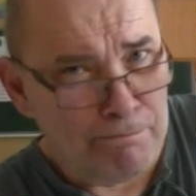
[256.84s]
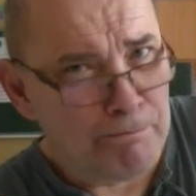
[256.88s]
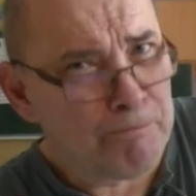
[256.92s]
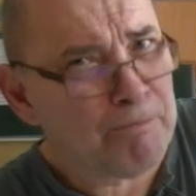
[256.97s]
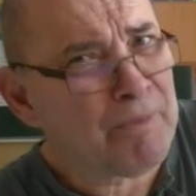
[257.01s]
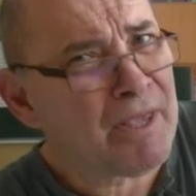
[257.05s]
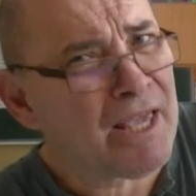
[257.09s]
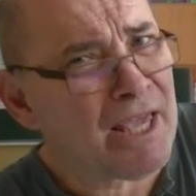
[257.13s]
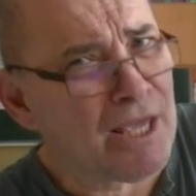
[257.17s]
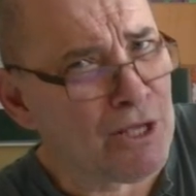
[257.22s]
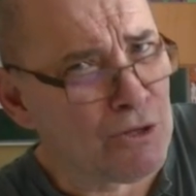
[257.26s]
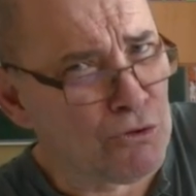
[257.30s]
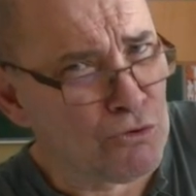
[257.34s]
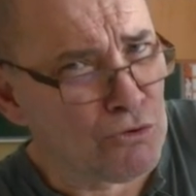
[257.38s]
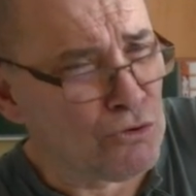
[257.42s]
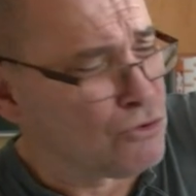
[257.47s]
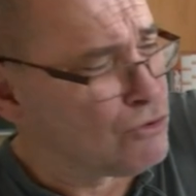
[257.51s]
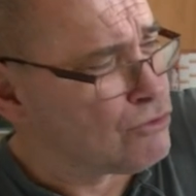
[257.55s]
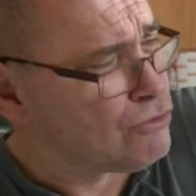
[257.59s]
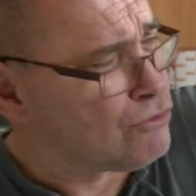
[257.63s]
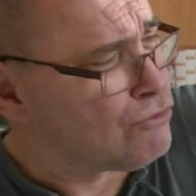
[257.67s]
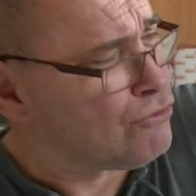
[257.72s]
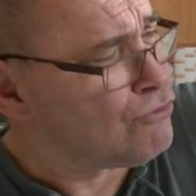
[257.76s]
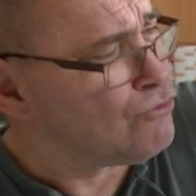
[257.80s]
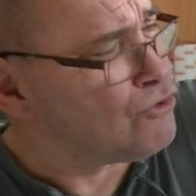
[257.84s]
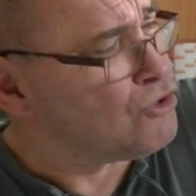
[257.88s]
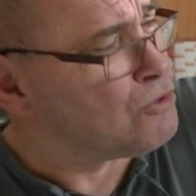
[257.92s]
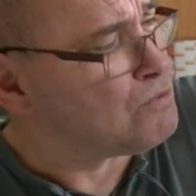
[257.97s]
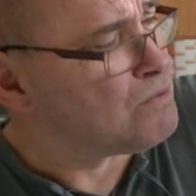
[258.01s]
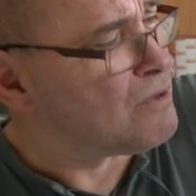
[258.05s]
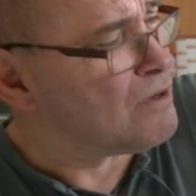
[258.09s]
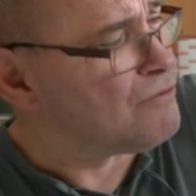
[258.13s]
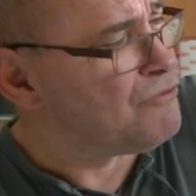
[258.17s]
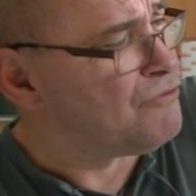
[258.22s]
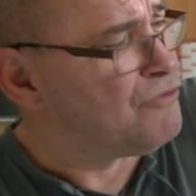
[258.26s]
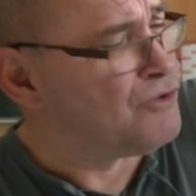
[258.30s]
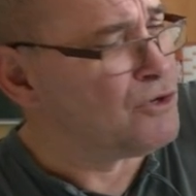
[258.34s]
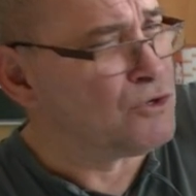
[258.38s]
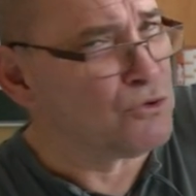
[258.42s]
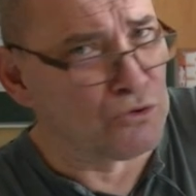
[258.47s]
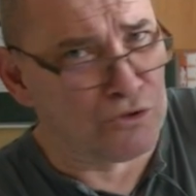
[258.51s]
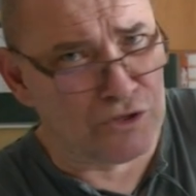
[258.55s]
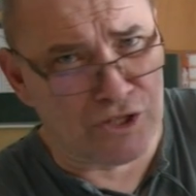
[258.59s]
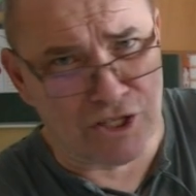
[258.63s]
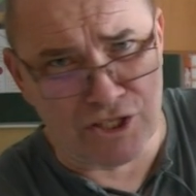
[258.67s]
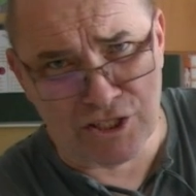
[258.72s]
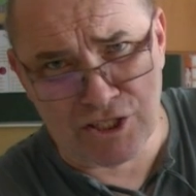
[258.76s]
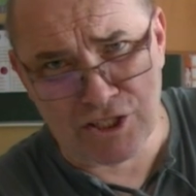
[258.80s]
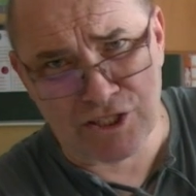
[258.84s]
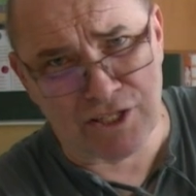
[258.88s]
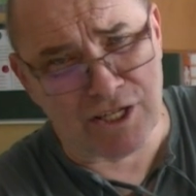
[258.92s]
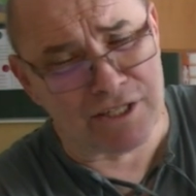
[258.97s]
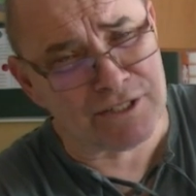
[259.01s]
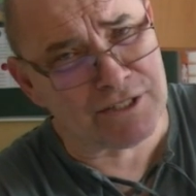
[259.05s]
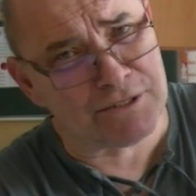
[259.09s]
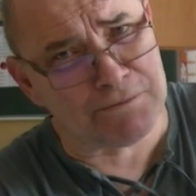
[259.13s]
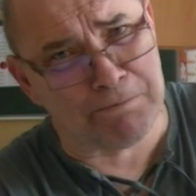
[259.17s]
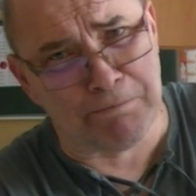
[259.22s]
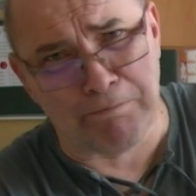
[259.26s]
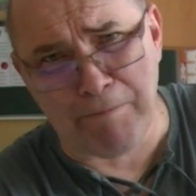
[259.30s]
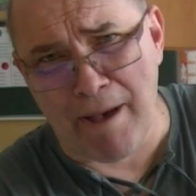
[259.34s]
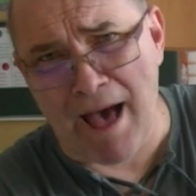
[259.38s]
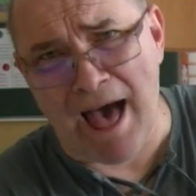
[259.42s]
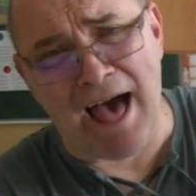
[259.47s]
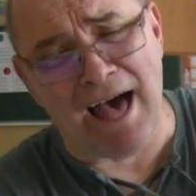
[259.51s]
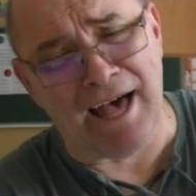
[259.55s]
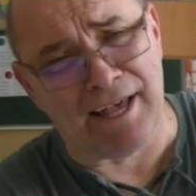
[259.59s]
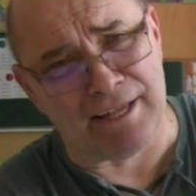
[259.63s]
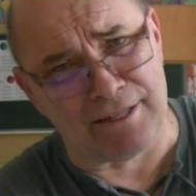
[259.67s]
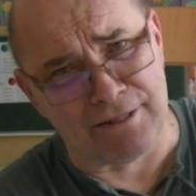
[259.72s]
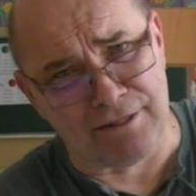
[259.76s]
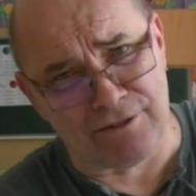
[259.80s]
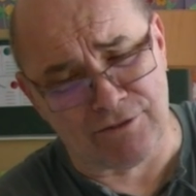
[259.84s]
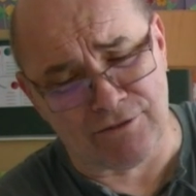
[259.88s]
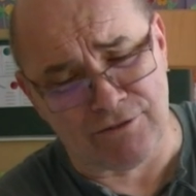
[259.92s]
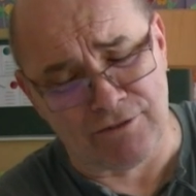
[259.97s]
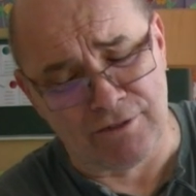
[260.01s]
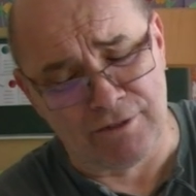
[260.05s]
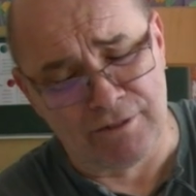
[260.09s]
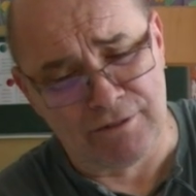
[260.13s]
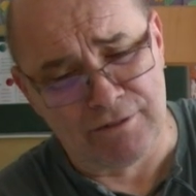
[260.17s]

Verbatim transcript: Pino, du überflutest das Bad.